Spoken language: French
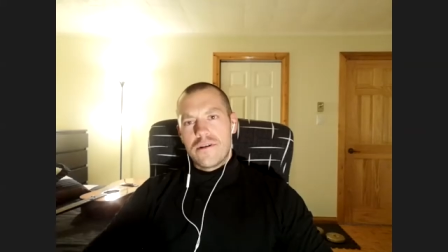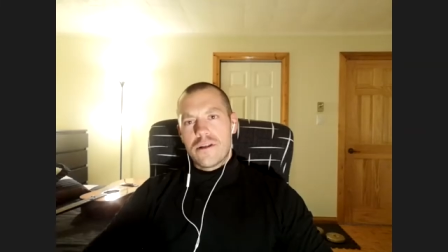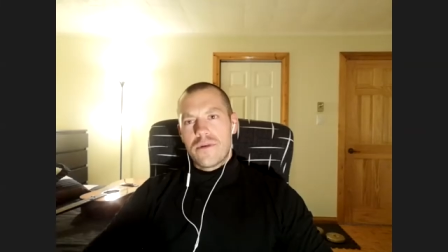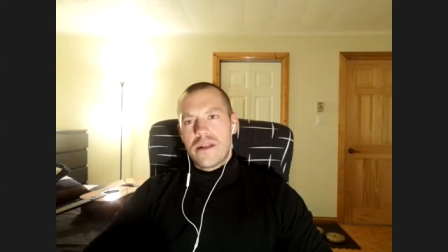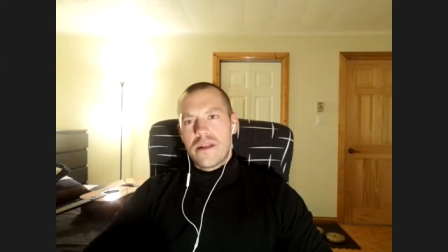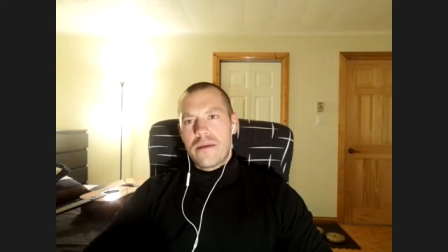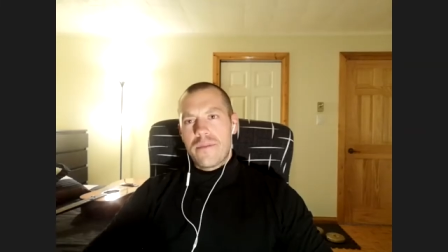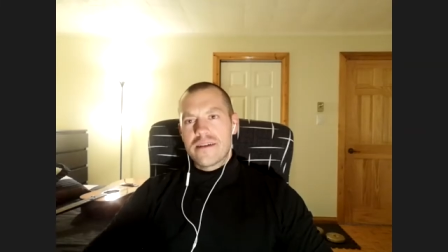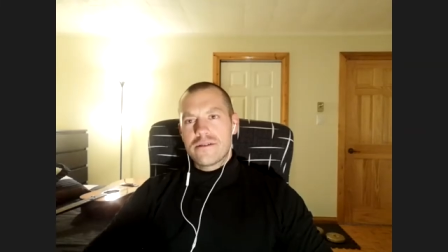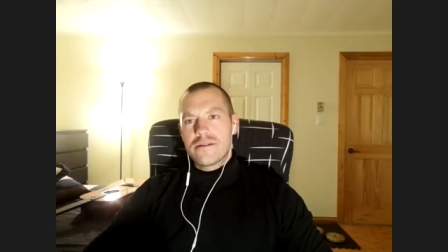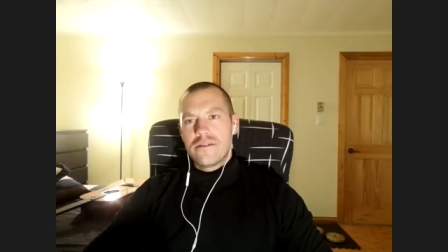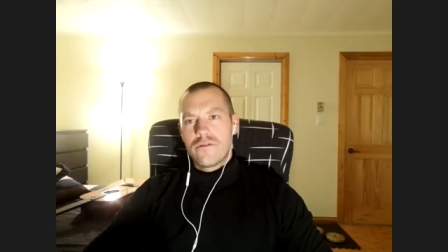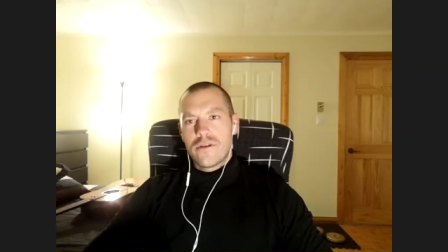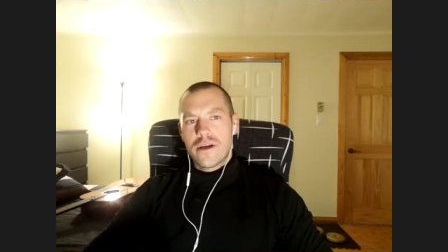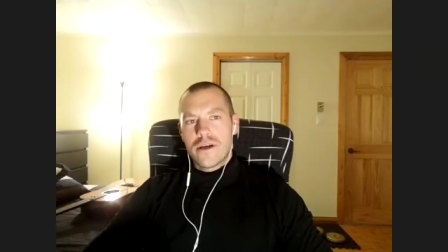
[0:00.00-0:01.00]
n'as pas l'impression
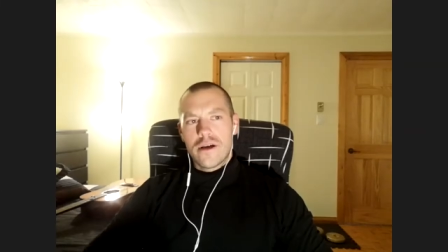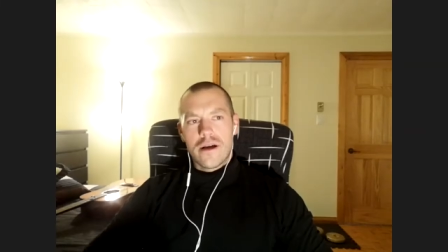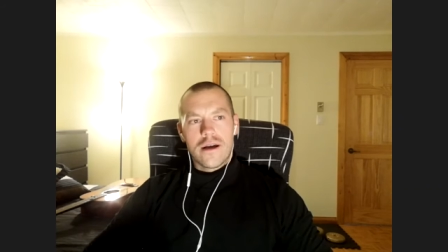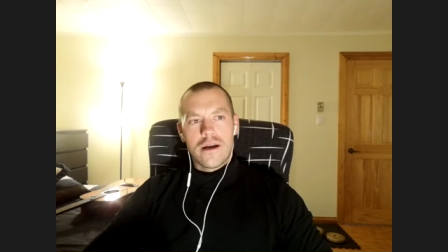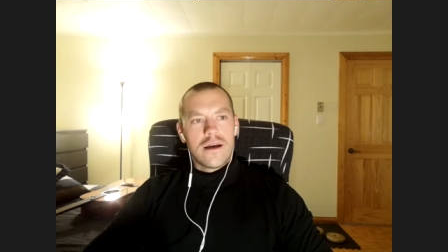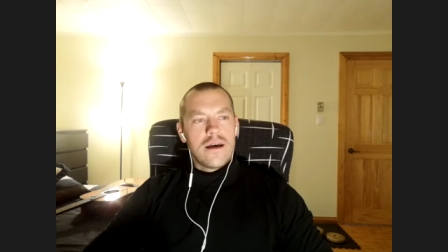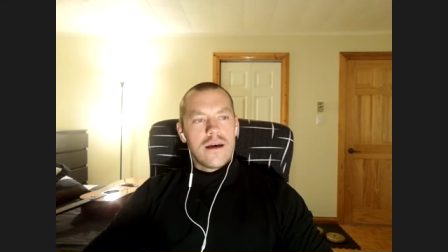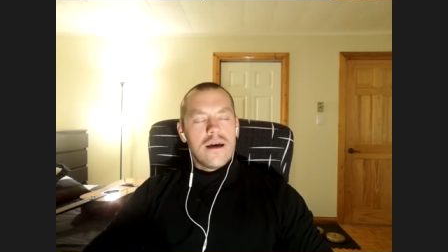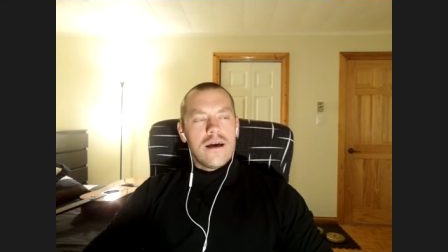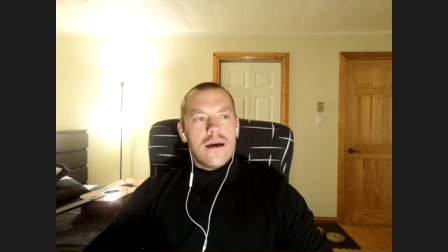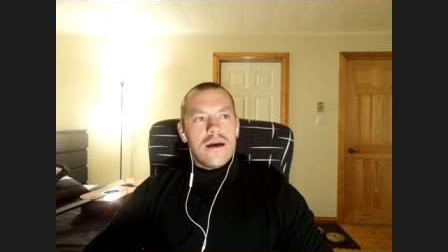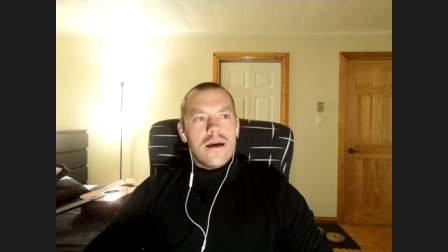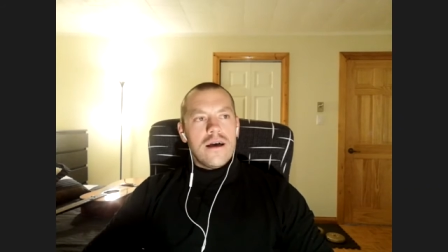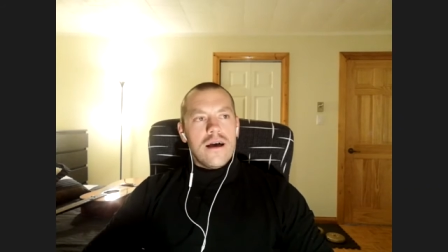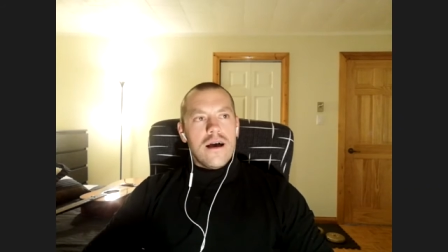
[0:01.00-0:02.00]
des fois que
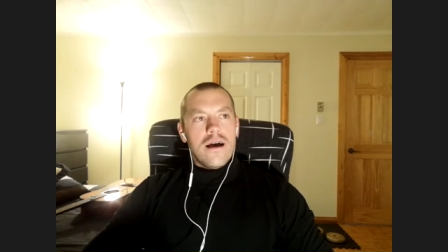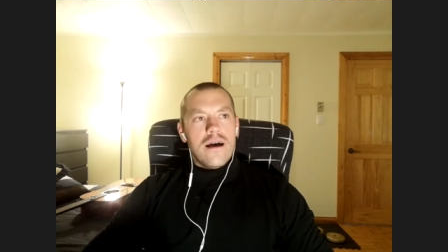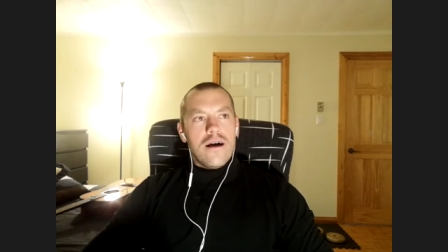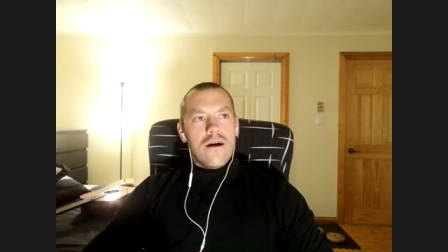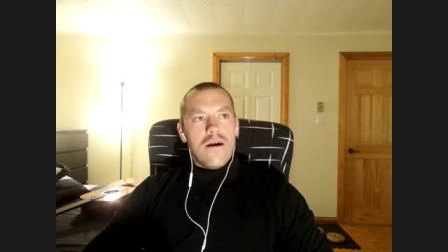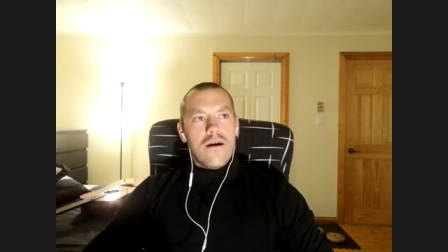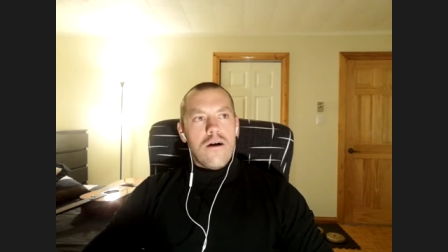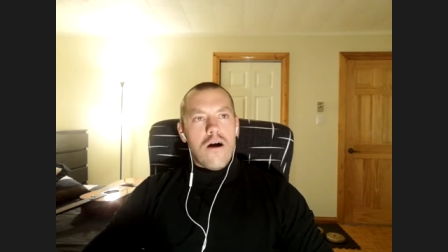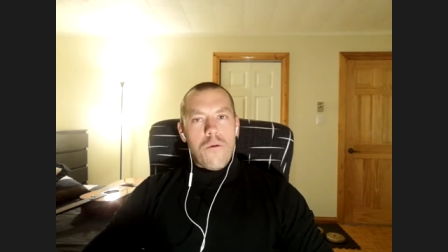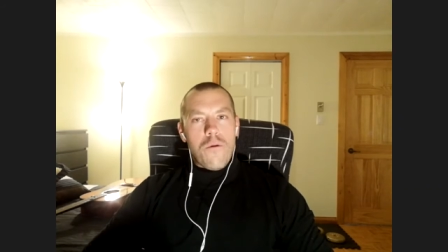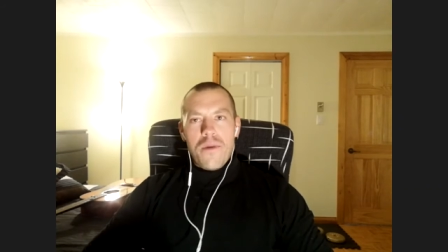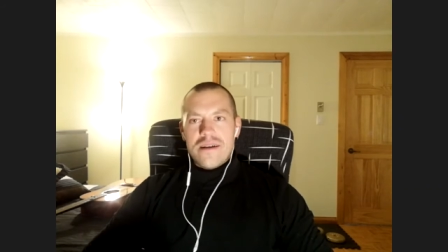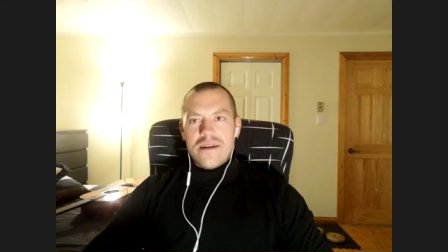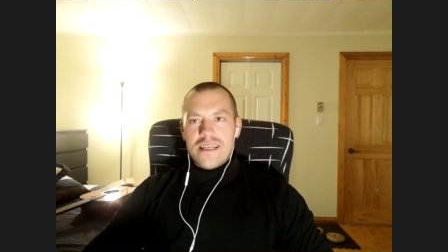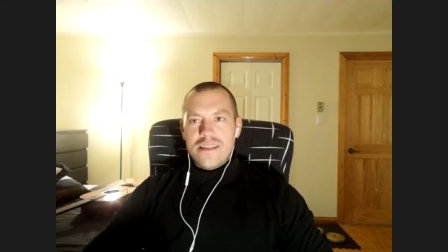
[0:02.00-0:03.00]
on peut
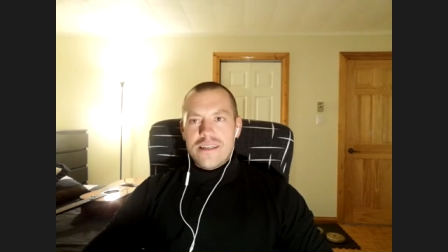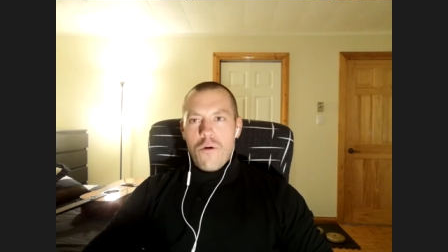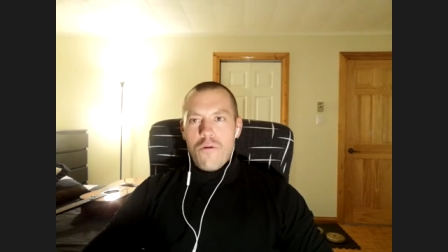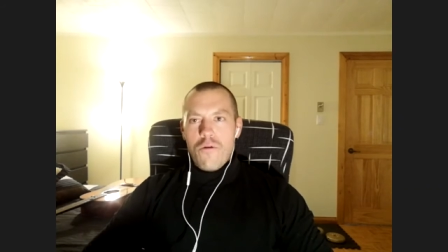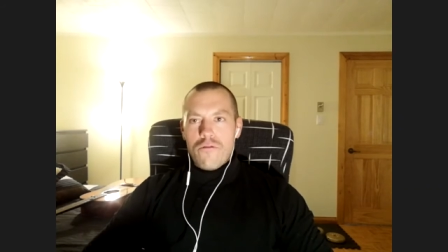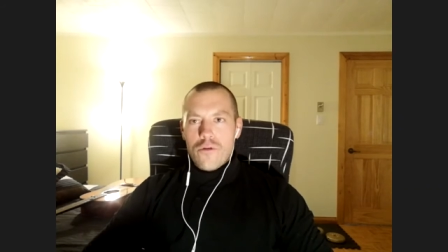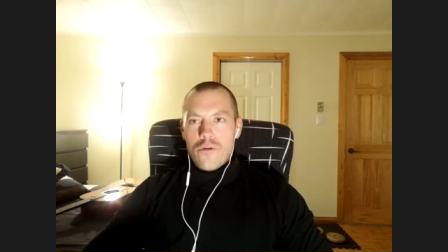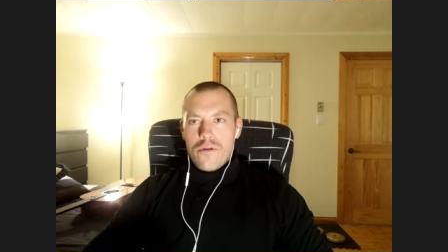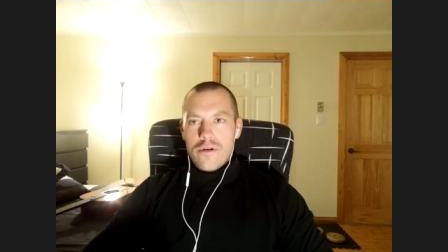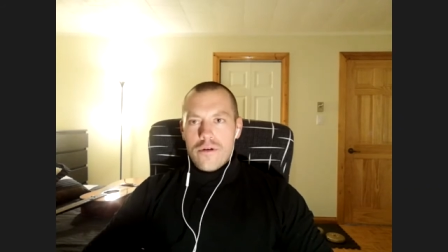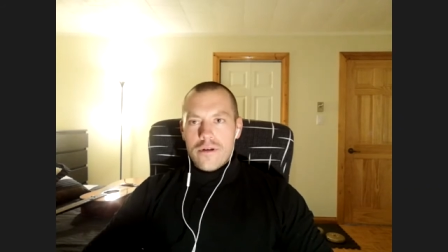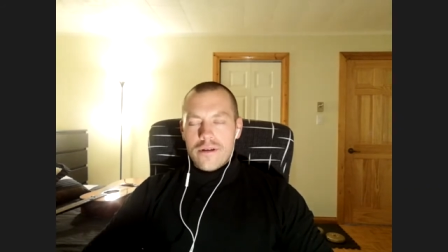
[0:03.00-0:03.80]
penser à ce qu'on veut,